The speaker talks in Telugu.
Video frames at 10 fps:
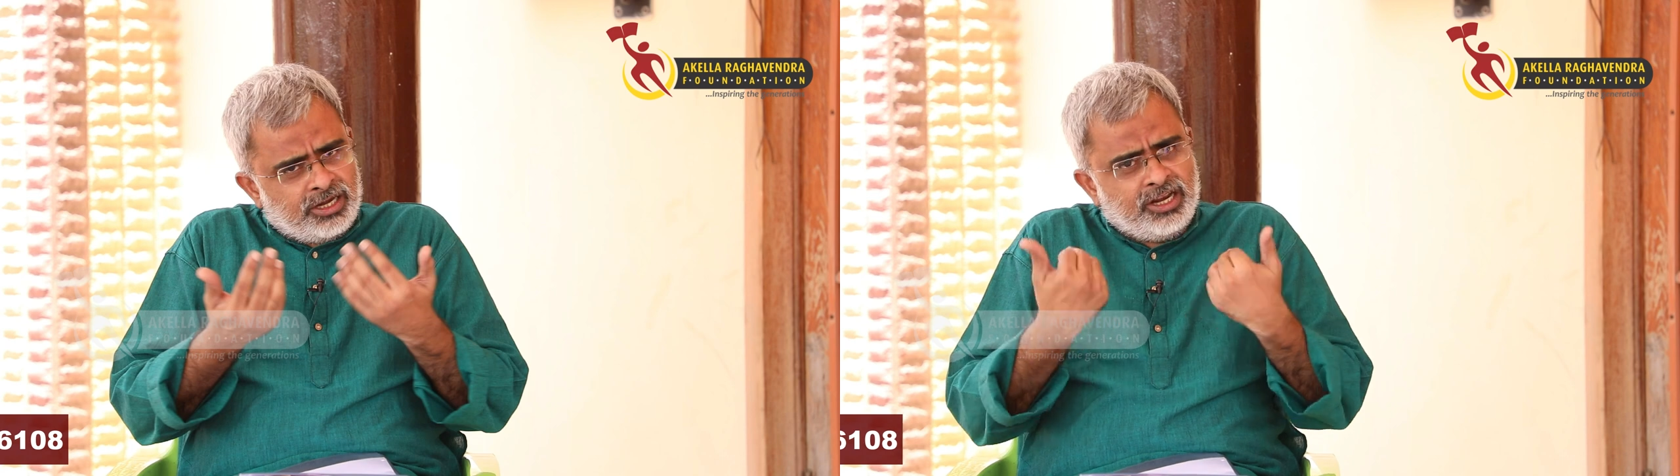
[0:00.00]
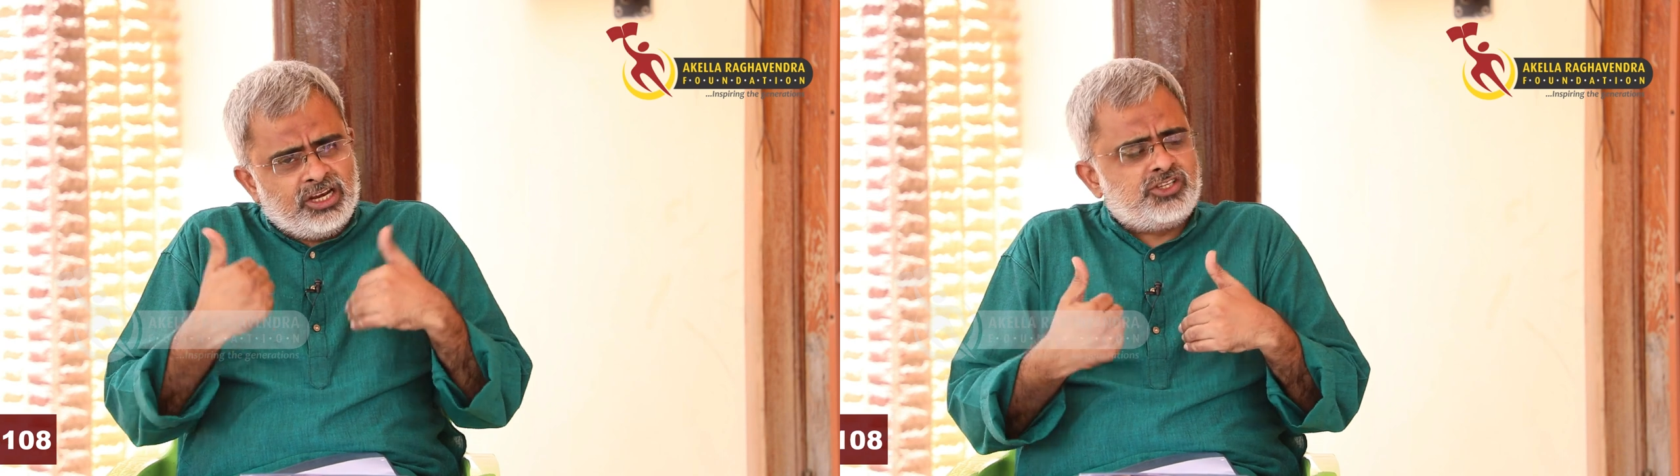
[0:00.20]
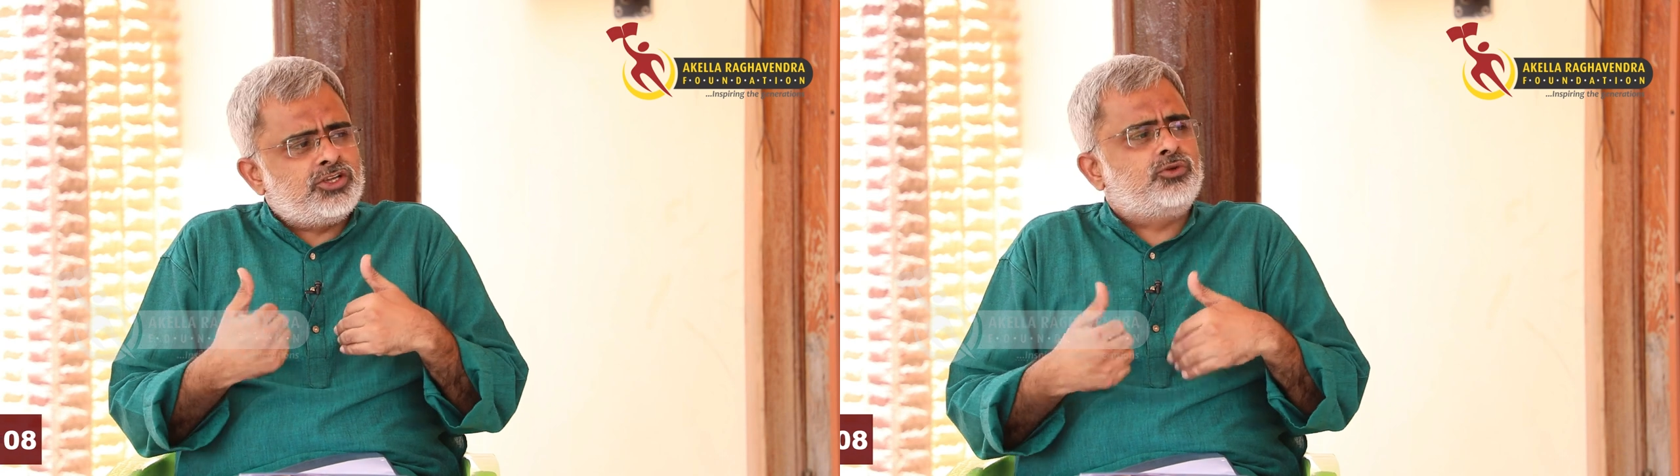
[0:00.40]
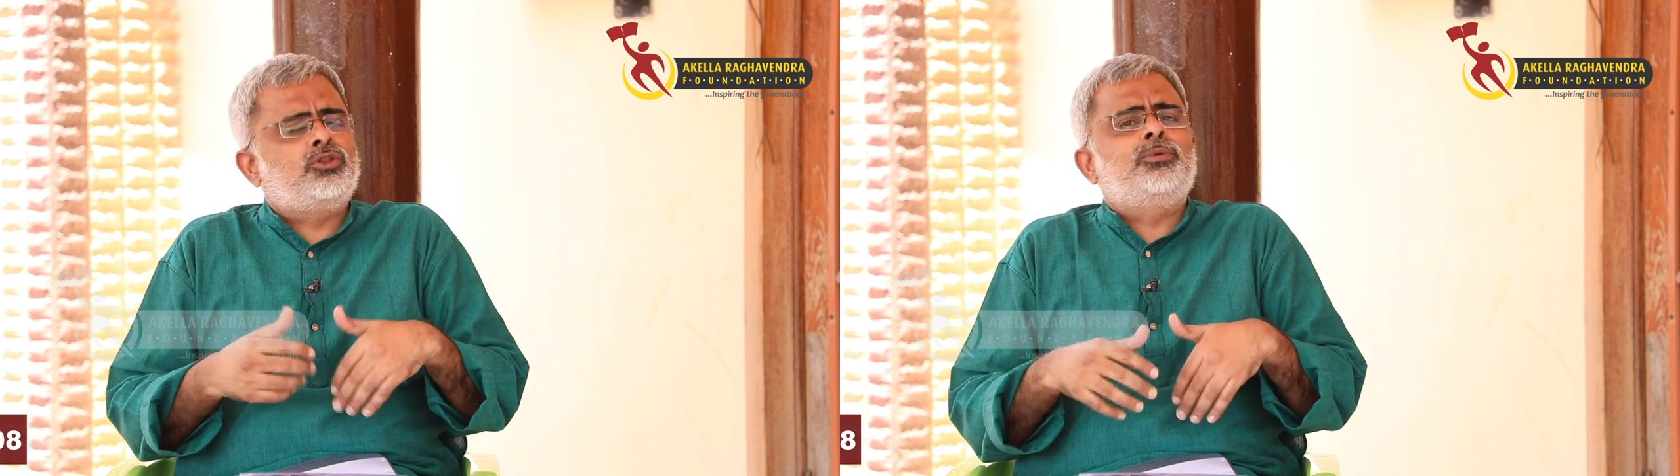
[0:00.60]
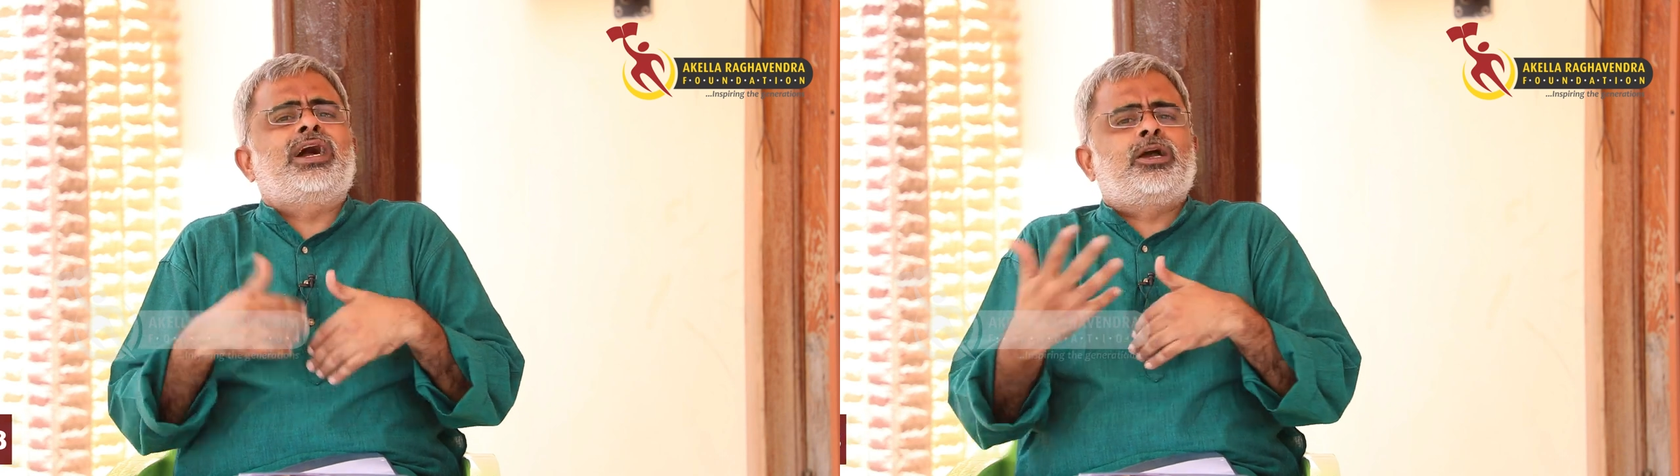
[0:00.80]
ఇండియన్ హిస్టరీ
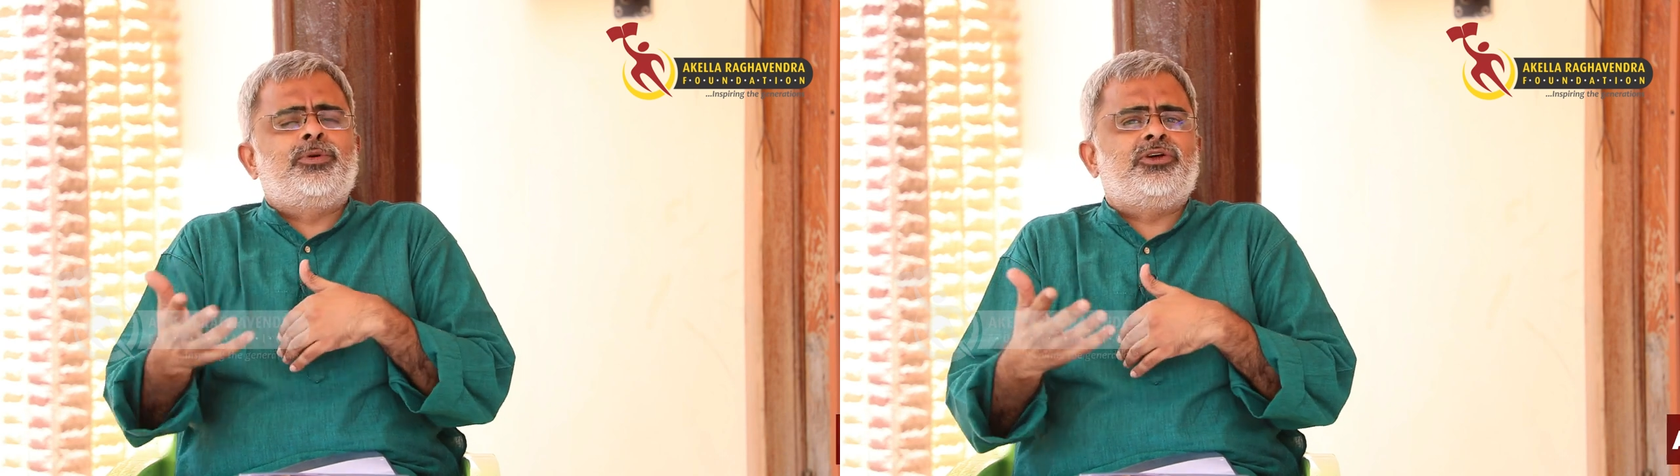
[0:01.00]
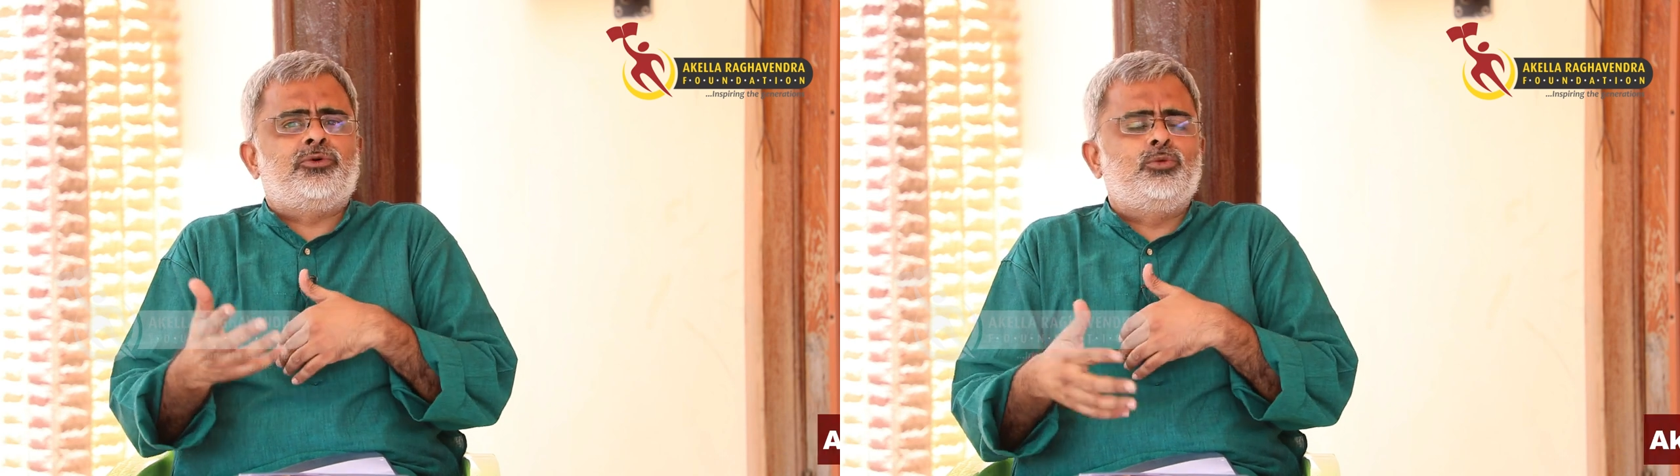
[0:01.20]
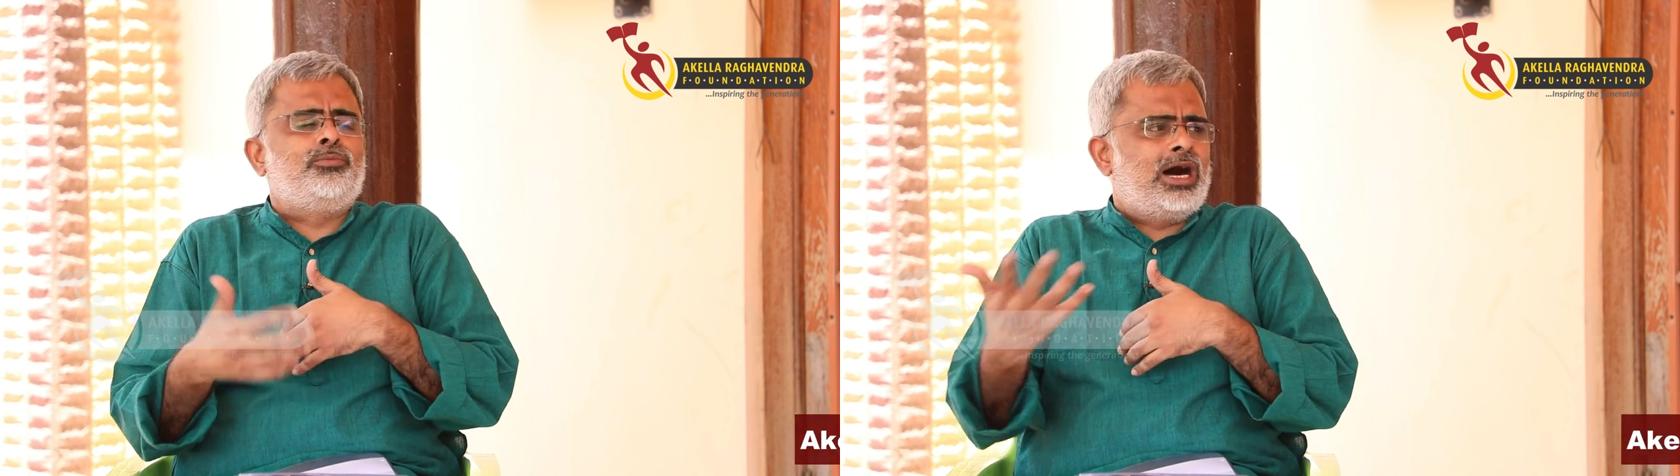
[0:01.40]
చదువుతున్నప్పుడు అక్బర్ ఎవరు